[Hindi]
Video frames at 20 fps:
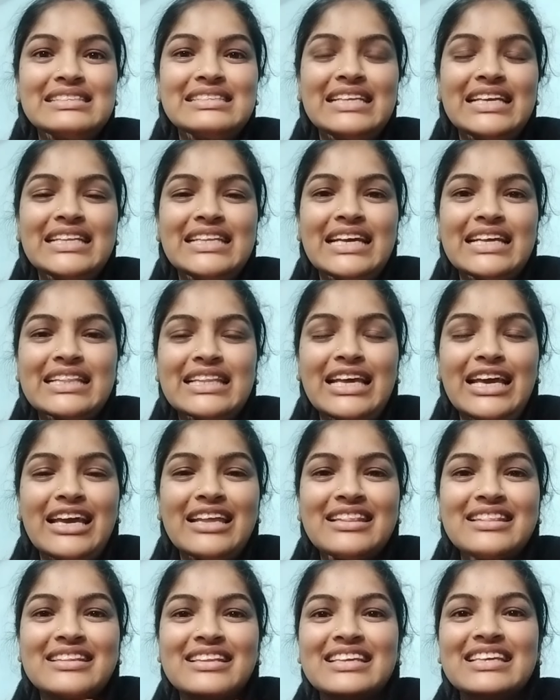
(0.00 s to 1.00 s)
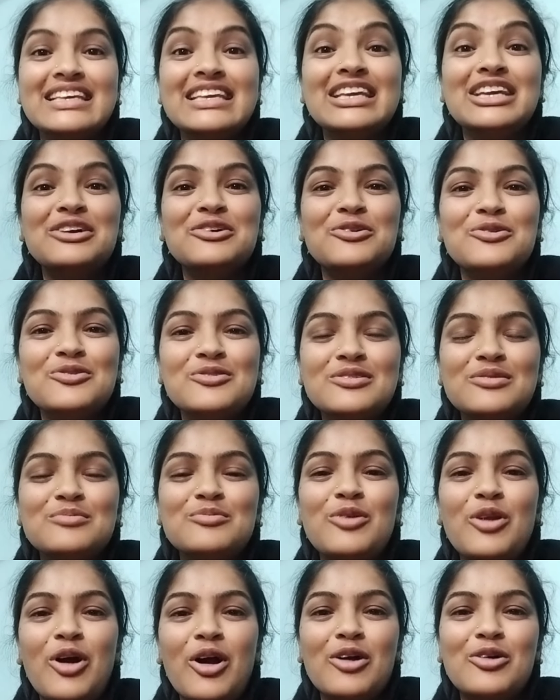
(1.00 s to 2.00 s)
नहीं ये देखते हैं कि उन
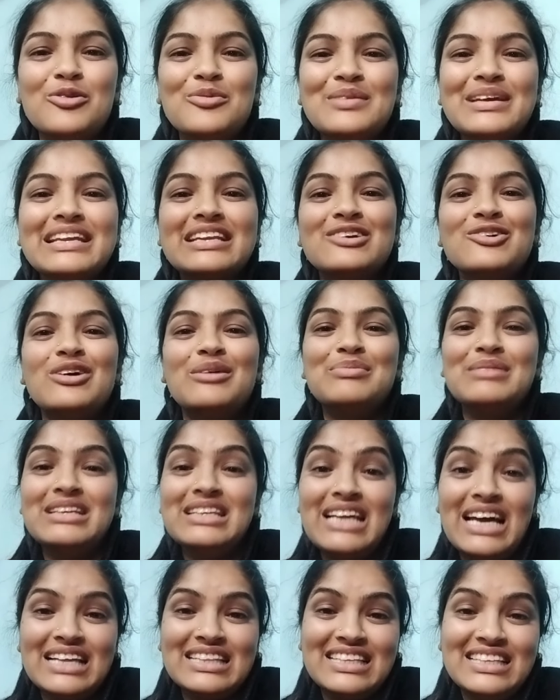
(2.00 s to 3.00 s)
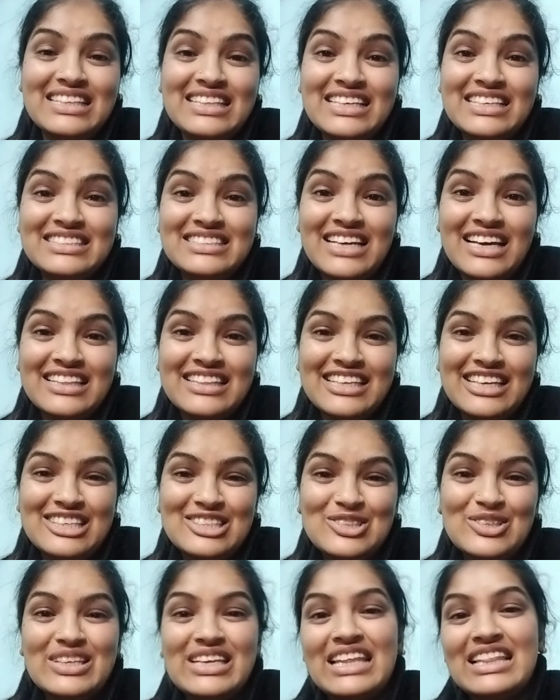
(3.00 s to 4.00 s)
ब्लॉगों में इनको अपनी नातिन दिख जाती है
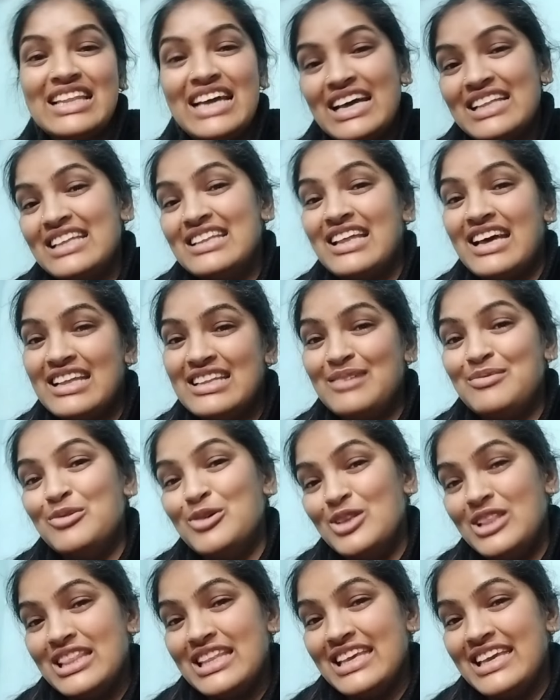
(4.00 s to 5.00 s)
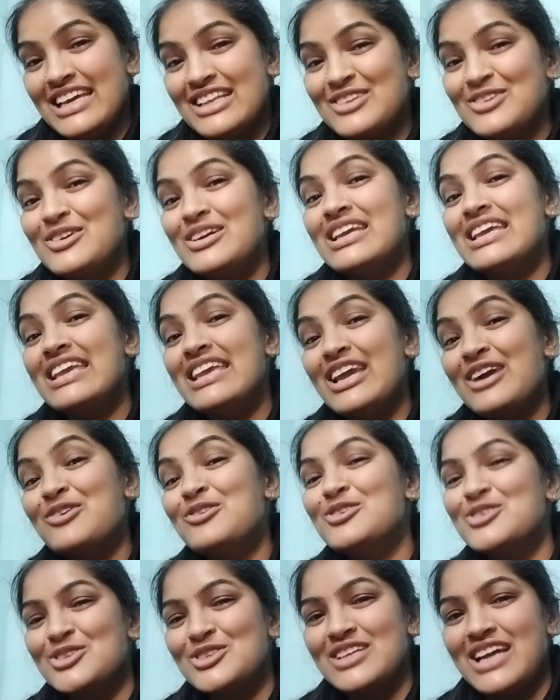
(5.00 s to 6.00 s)
जो इन्हें दादा दादा बोलती है तो ये
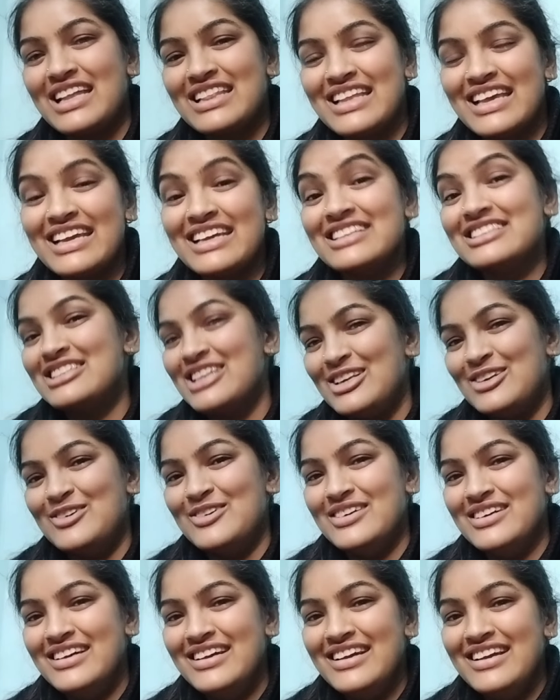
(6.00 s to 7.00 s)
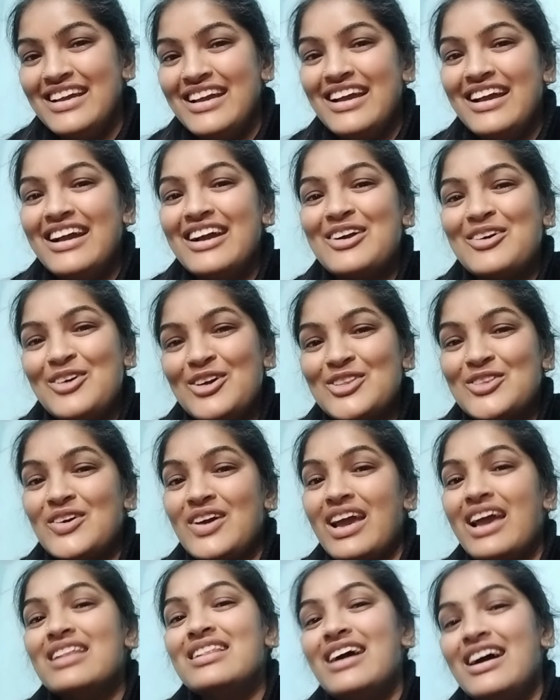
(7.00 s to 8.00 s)
खुश हो जाते हैं कि चलो कोई तो
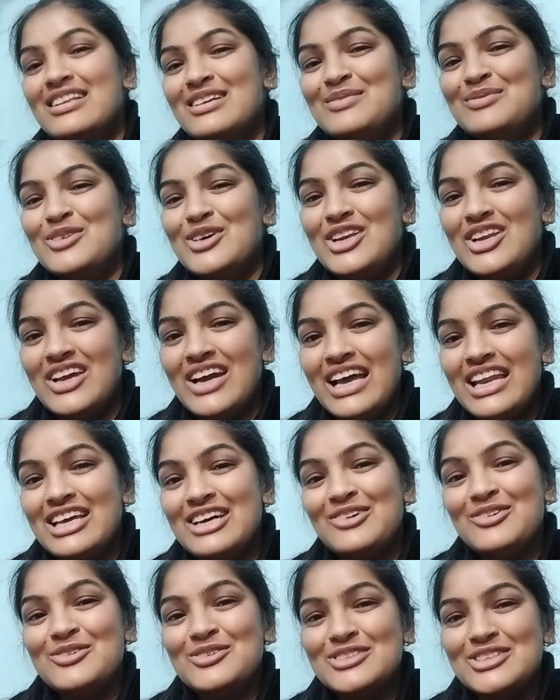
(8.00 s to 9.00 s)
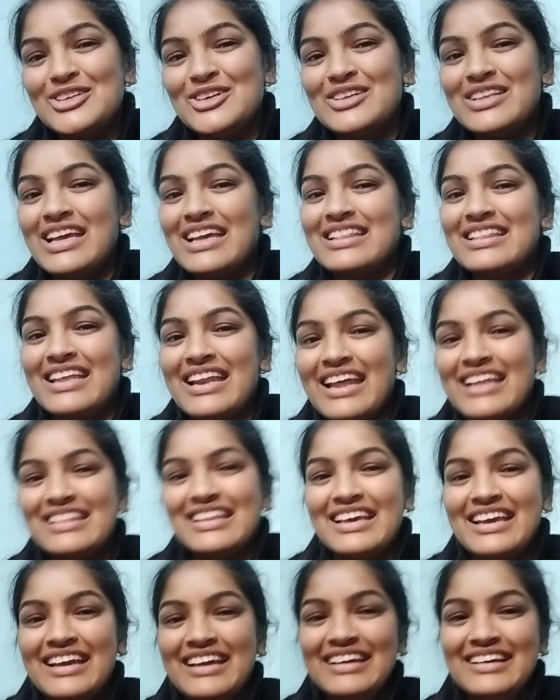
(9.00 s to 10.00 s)
है दादा बोलने वाला उसी को देखते
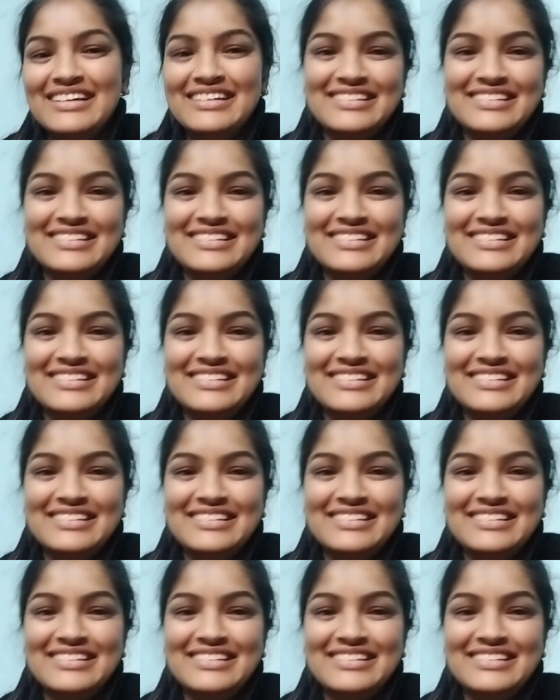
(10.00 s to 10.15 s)
रहते हैं